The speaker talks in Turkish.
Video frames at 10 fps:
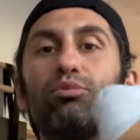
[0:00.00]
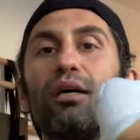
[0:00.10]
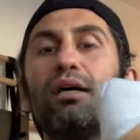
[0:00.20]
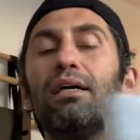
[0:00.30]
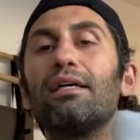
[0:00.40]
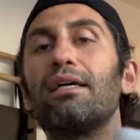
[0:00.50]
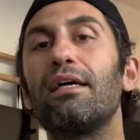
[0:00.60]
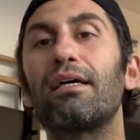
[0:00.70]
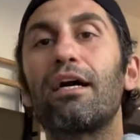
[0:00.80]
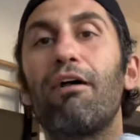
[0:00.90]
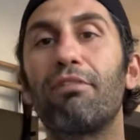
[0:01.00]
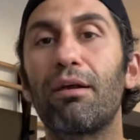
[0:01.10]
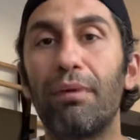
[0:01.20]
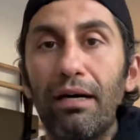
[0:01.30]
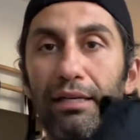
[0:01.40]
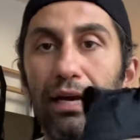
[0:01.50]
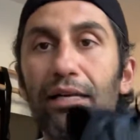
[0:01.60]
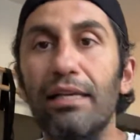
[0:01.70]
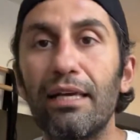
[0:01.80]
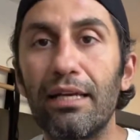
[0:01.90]
Bu da e, kavrama
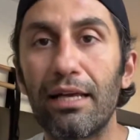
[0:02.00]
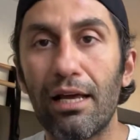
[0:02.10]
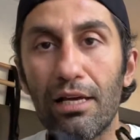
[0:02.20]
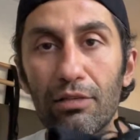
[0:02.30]
yani yeri